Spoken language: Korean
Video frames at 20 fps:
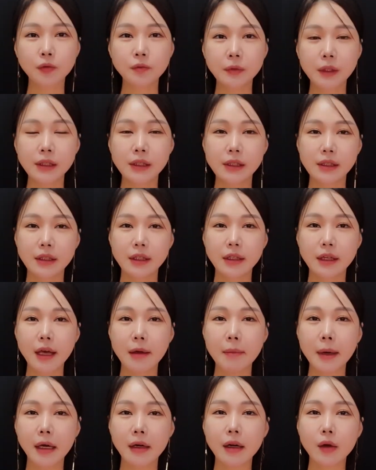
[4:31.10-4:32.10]
굽네
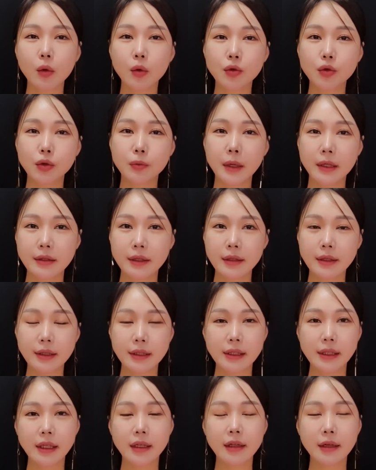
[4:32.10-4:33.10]
치킨에 마라고추
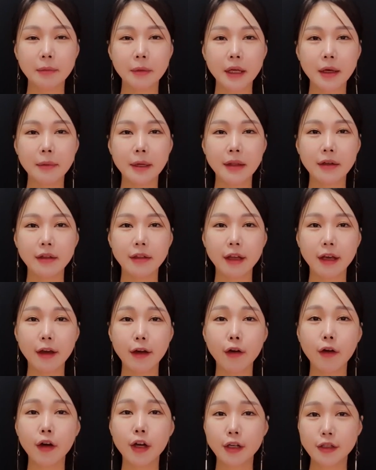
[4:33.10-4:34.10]
바사삭 치킨 함께
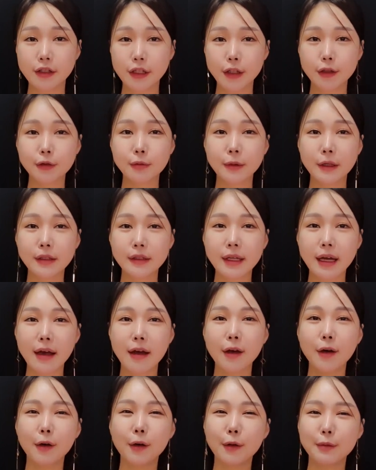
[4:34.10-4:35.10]
봤는데요.
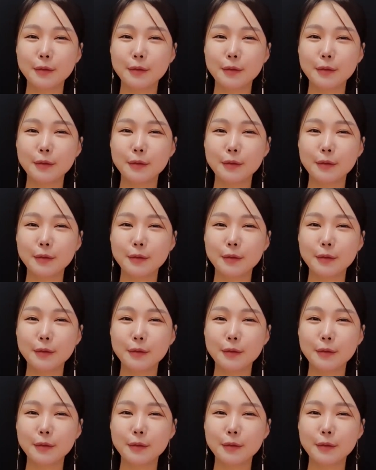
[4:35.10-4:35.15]
재구매사 어,